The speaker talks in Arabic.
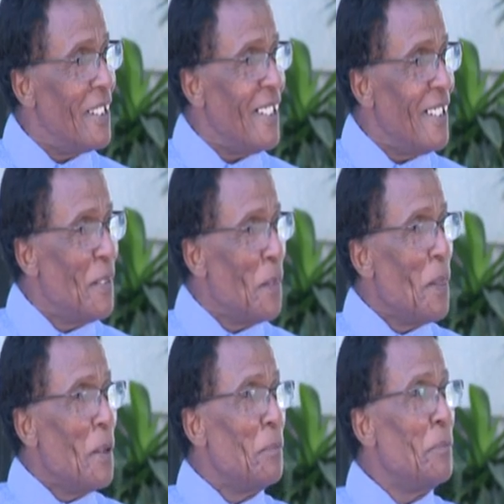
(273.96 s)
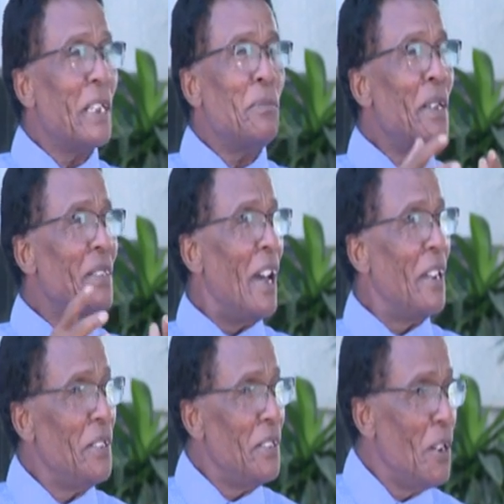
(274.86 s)
ها نعم بقت
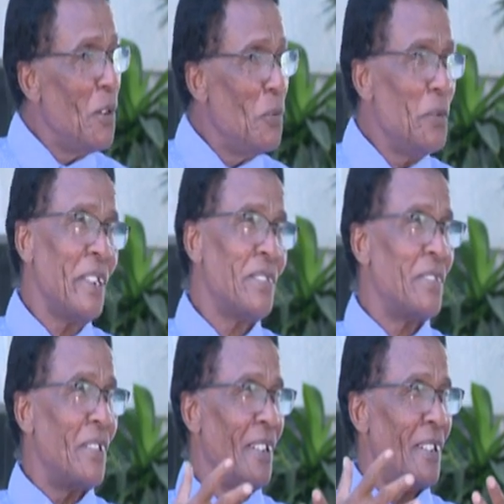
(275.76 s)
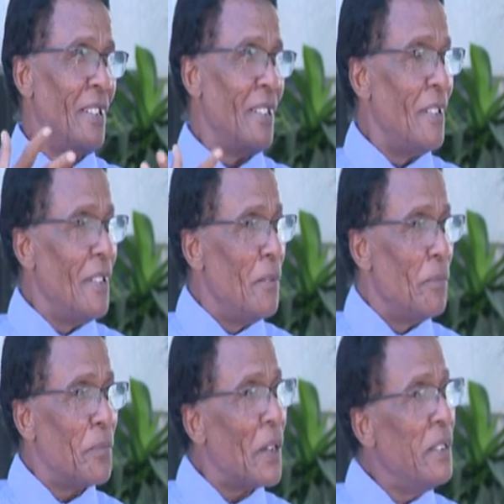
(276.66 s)
ميزانيه صحيح. وبقت صحيح.
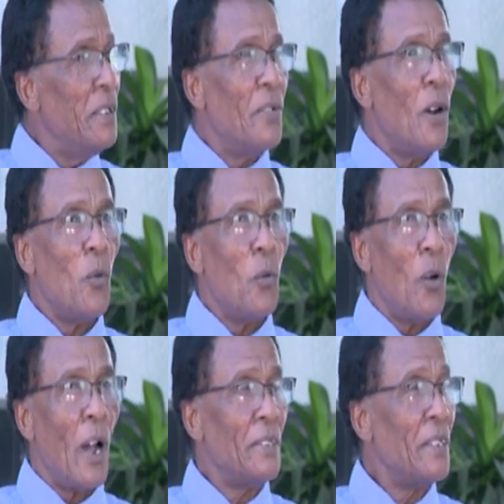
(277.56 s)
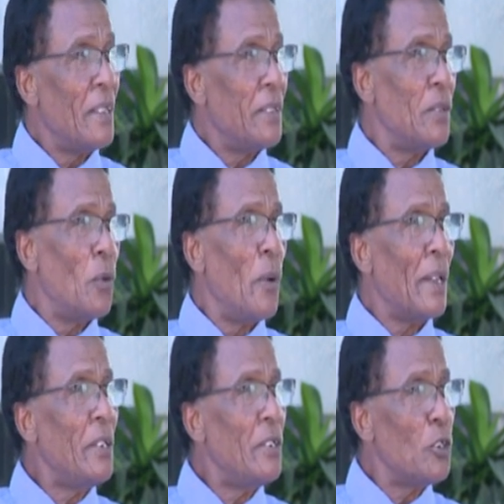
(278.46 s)
تكلفه وحاجات كده
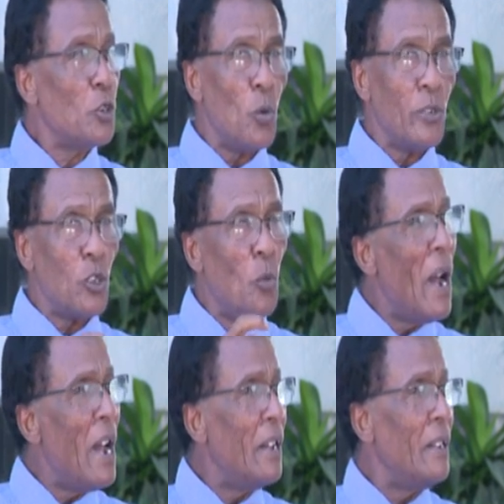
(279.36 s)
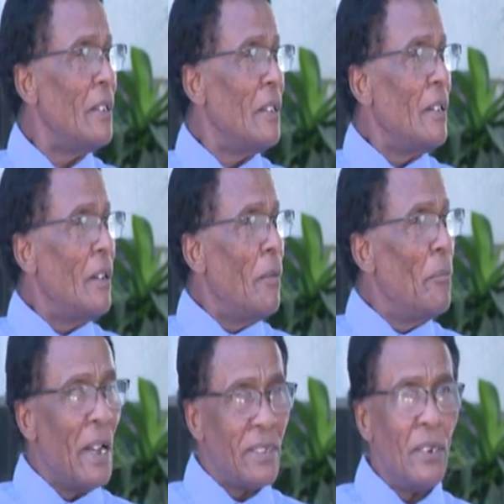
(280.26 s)
وبعدين الشق ذاته ما
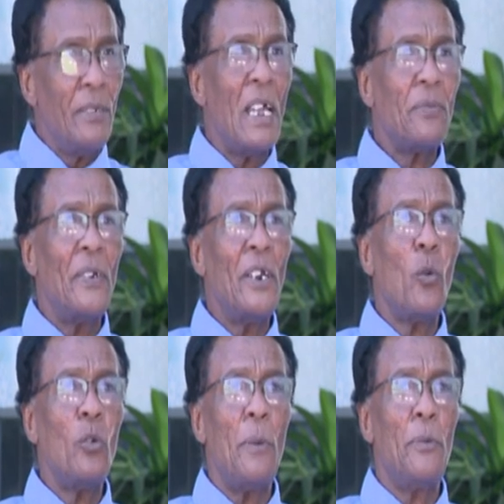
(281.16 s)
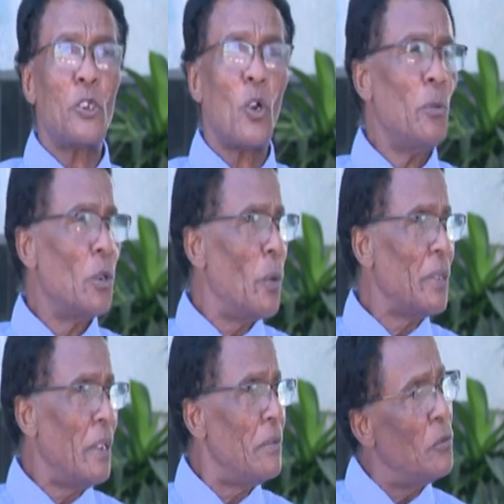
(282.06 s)
ما الناس فنانين كلها بيشتغلوا من
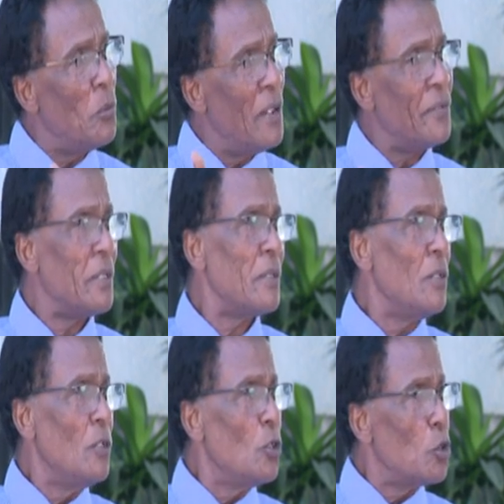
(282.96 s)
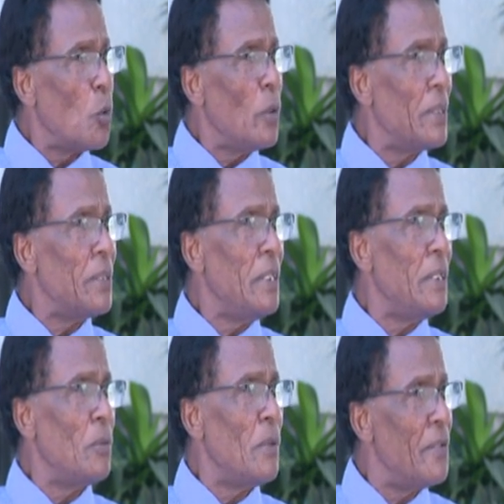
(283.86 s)
الوضع انه ما في صحيح شغل
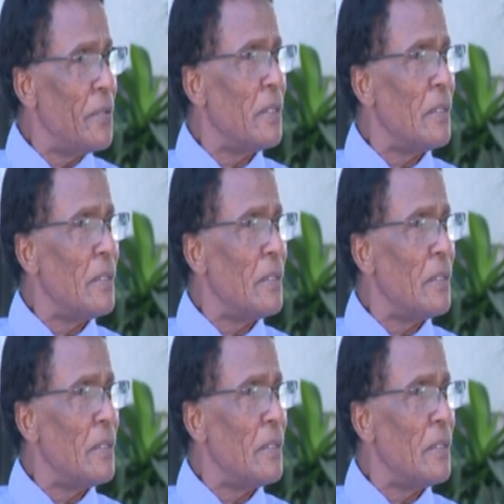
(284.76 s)
كثير وما في